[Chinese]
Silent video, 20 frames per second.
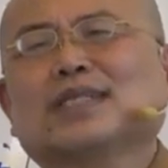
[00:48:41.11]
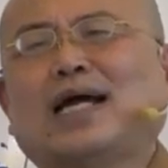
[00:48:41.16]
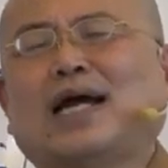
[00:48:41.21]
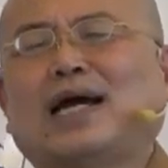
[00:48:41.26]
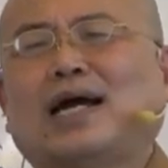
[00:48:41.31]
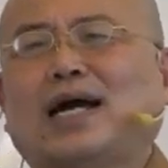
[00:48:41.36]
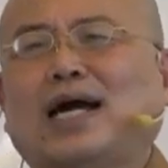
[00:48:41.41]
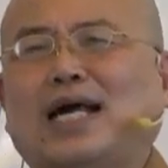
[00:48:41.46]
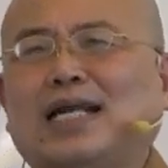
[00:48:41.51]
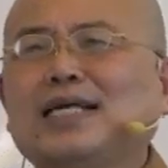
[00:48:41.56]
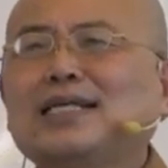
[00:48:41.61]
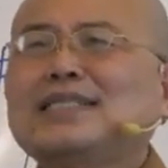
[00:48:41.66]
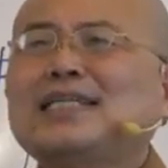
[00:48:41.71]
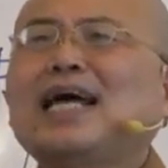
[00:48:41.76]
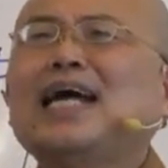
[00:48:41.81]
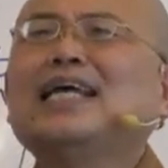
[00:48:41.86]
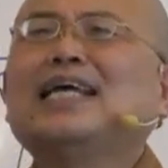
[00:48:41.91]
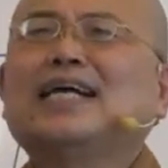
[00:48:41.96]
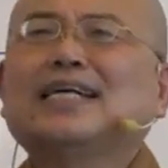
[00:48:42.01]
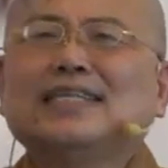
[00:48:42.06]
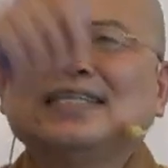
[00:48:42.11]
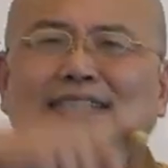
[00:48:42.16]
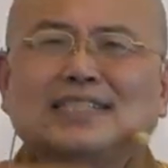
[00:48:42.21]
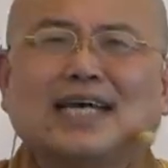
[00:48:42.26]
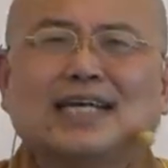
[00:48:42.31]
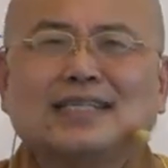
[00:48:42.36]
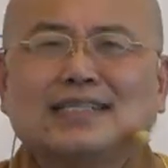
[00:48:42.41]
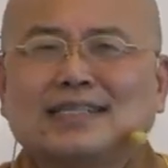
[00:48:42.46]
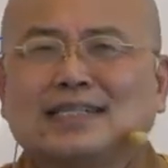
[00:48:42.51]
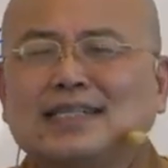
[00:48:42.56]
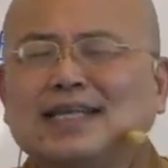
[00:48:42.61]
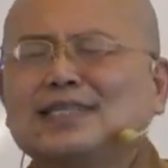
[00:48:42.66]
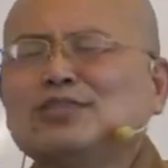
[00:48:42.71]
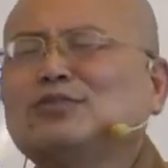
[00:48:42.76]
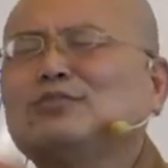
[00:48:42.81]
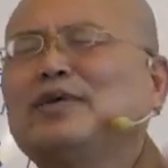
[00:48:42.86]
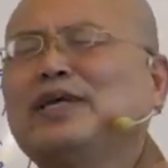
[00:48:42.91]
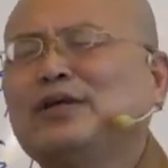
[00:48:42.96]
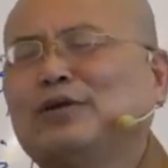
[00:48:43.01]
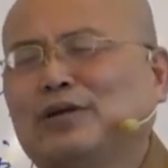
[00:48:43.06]
啊，那太阳一晒，它
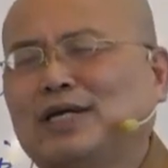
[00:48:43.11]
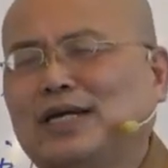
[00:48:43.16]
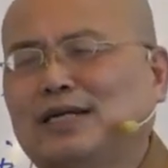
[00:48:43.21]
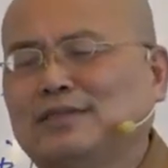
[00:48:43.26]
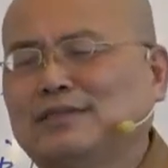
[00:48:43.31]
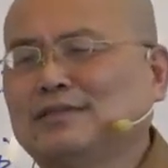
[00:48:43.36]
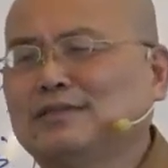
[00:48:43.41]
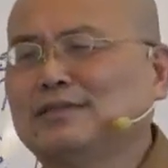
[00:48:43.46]
就没有了。